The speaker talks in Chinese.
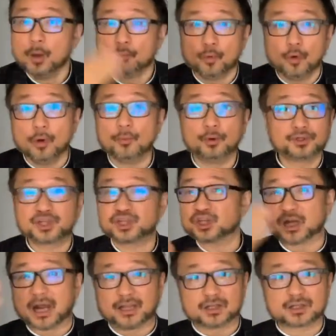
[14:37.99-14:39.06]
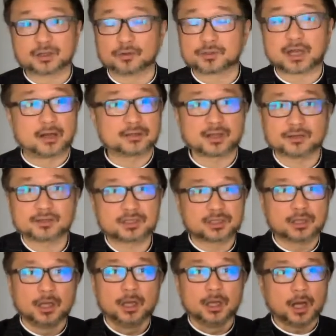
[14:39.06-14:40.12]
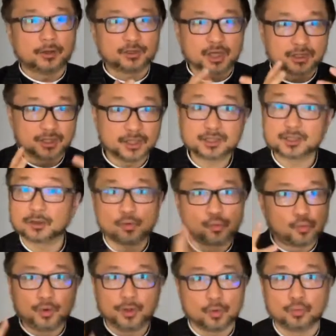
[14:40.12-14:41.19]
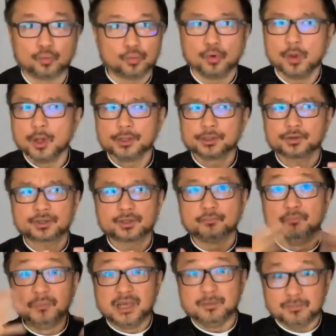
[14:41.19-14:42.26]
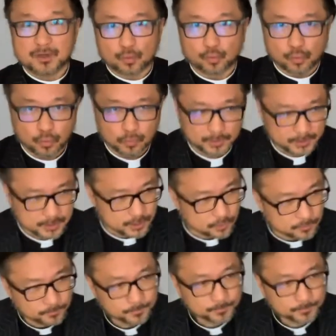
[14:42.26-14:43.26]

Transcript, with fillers: 噩梦起来的时候，常常是好像人是糊里糊，就是迷迷糊糊的那种。